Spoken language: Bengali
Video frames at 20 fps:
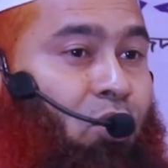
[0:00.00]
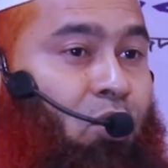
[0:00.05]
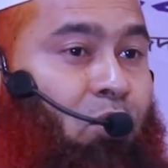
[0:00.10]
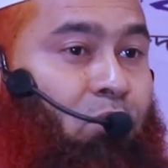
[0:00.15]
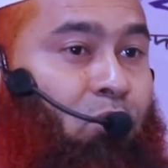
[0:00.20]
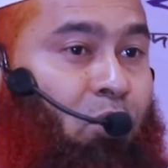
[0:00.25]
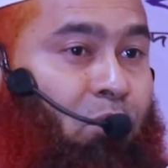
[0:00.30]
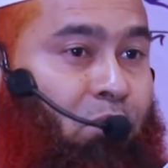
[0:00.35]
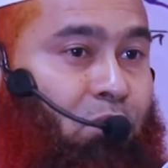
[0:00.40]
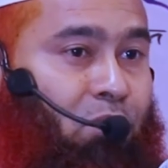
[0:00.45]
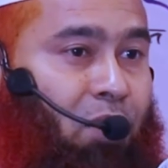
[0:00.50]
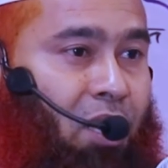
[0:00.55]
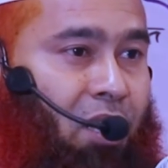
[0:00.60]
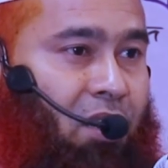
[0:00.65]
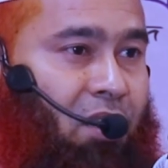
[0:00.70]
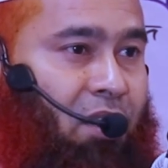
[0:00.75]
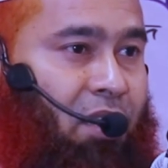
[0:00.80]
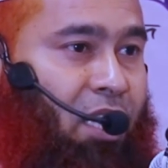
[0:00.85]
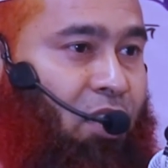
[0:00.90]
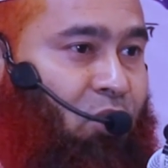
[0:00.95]
মিনকুম উম্মাহ
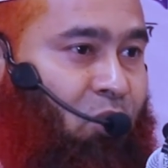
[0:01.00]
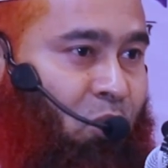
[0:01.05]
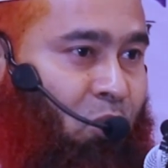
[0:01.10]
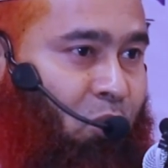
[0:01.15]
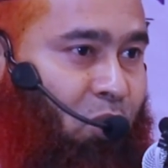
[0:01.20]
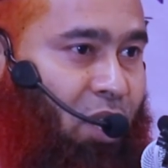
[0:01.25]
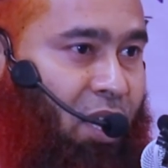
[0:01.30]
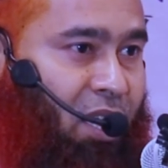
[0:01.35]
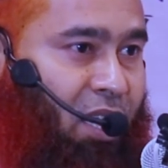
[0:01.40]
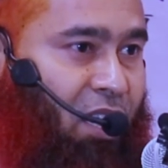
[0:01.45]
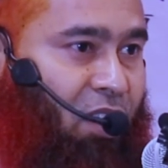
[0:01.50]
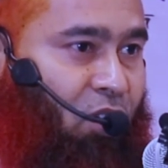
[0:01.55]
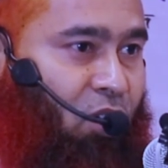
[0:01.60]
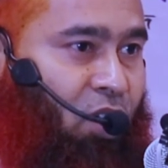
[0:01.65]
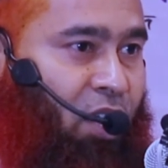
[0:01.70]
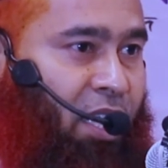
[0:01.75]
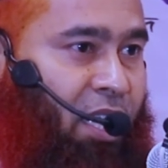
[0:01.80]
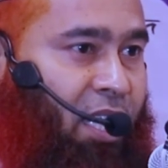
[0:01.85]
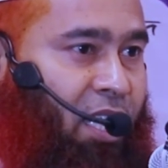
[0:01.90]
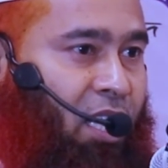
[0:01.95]
ইয়াদউনা ইলাল
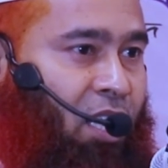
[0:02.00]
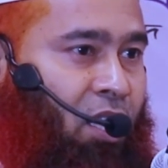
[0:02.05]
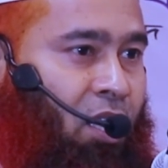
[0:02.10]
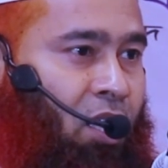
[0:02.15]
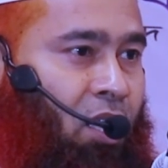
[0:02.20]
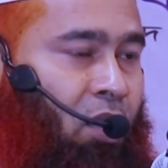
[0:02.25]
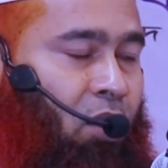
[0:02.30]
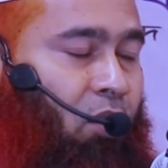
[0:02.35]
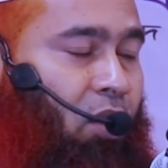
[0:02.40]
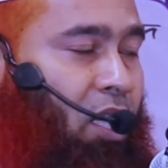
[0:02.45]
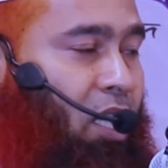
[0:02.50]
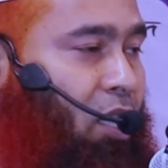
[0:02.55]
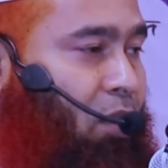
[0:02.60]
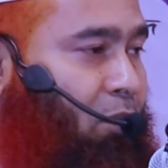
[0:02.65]
খায়র ওয়া